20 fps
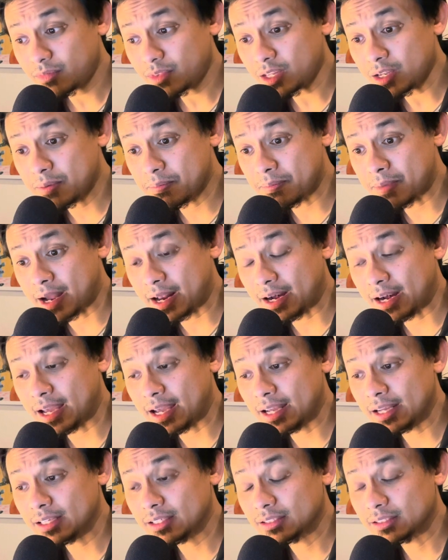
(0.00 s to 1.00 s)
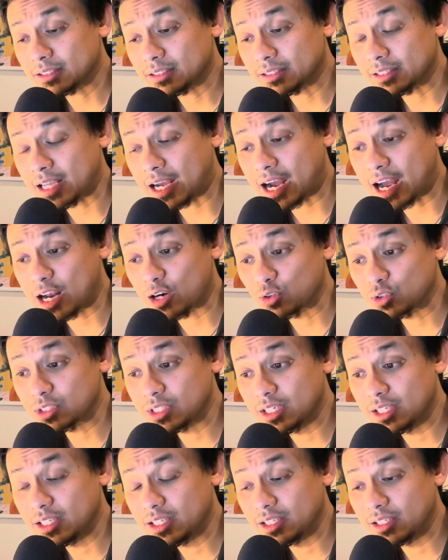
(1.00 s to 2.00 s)
mana yang harus
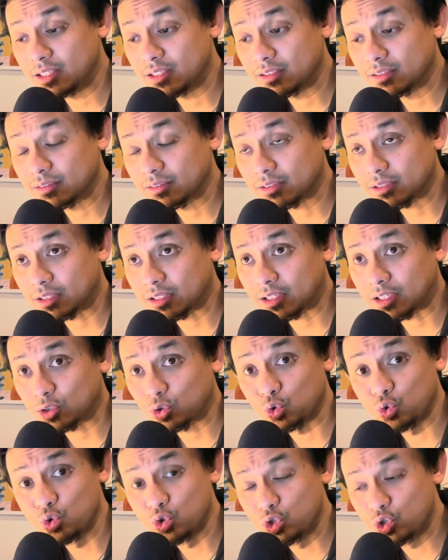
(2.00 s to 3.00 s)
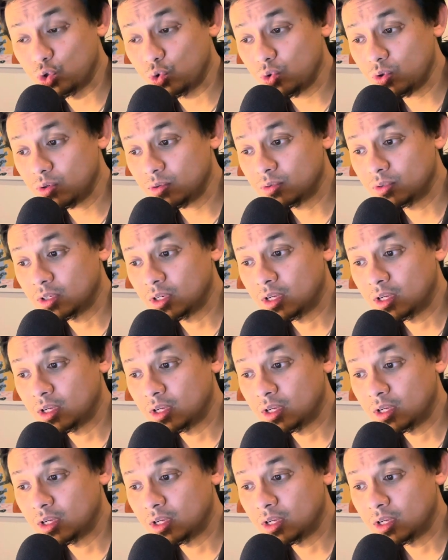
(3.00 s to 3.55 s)
dituju